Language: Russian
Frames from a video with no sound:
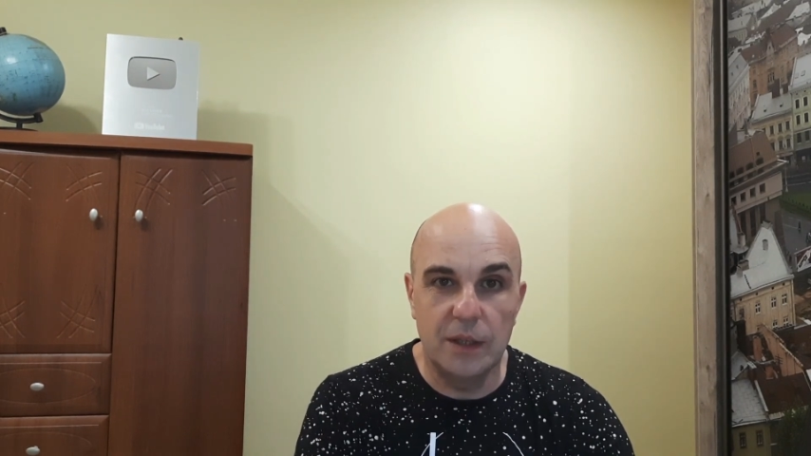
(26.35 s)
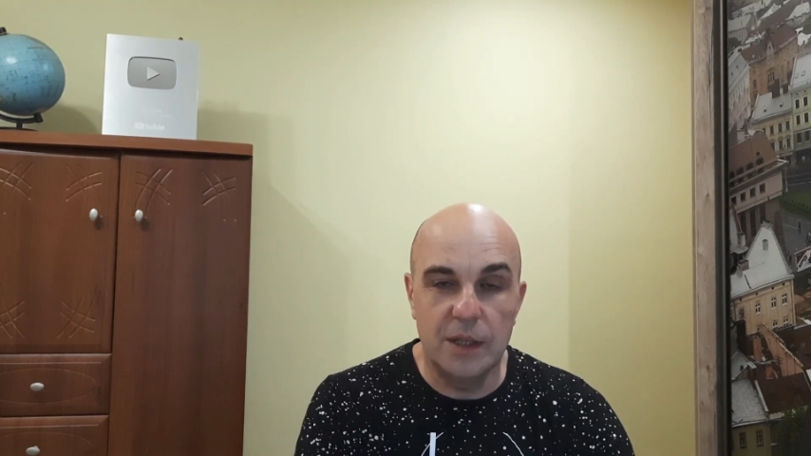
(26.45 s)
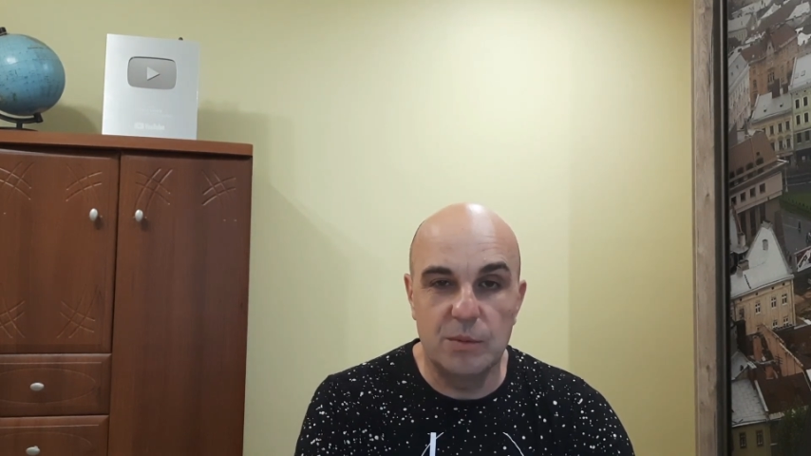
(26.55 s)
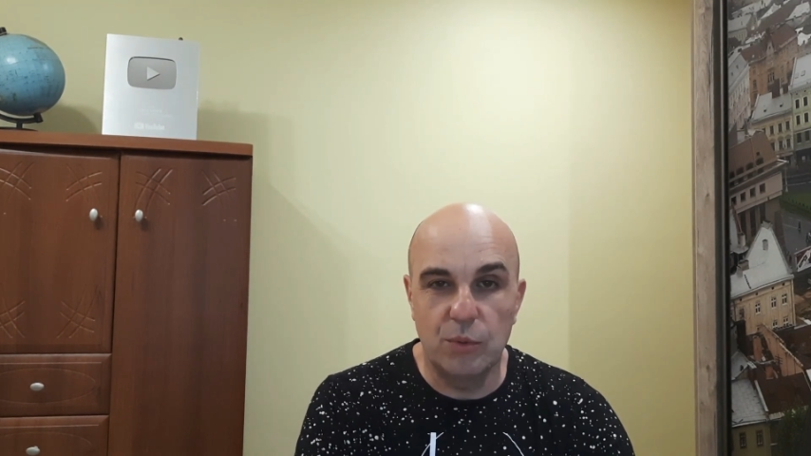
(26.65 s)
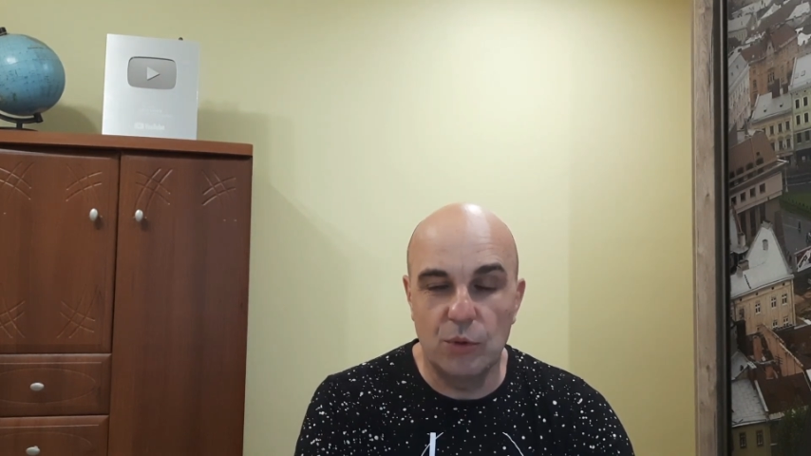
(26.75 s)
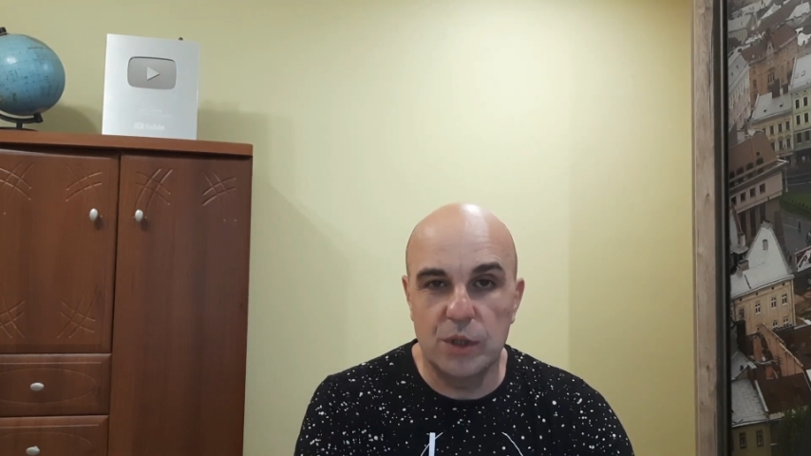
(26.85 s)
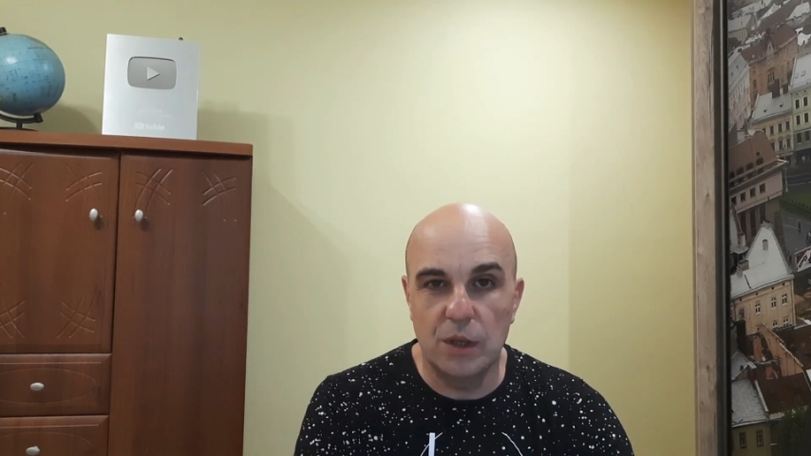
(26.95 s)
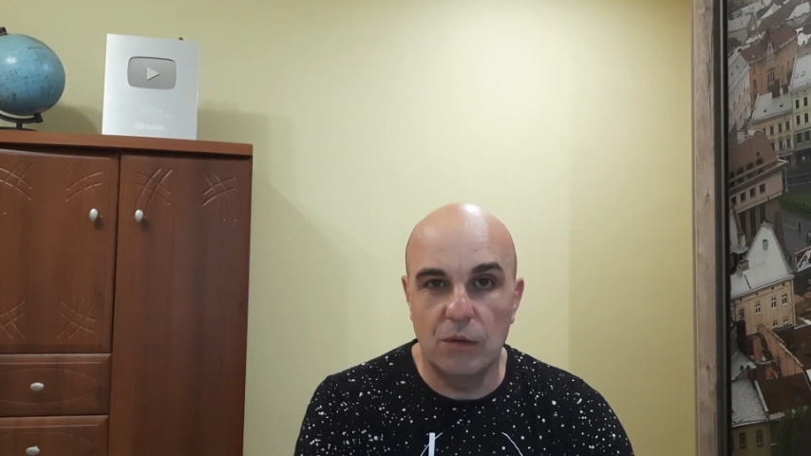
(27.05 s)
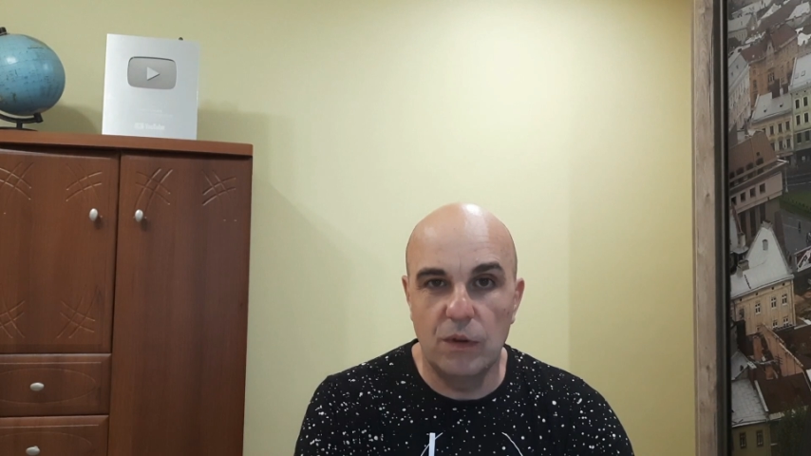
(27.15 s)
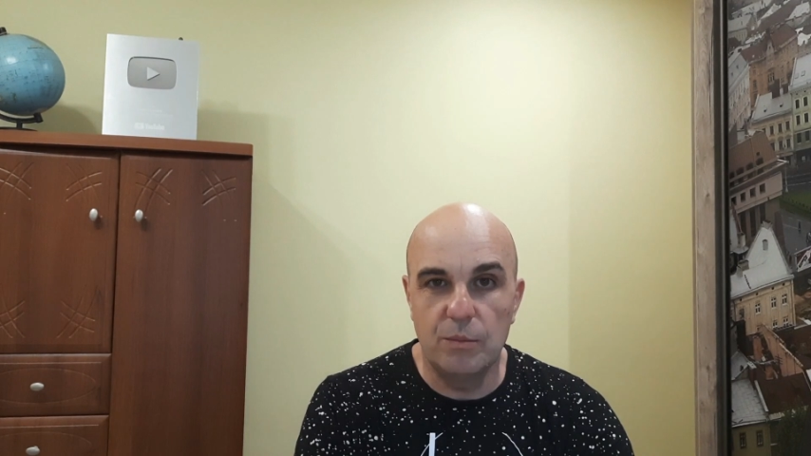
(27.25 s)
из
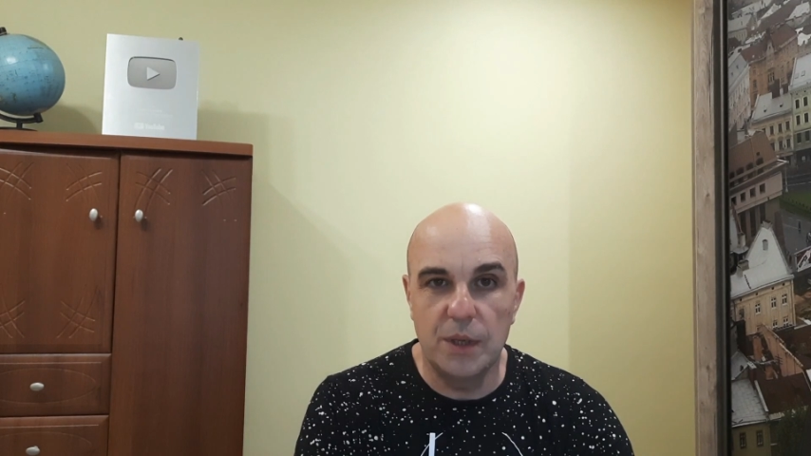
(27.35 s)
прошлого вы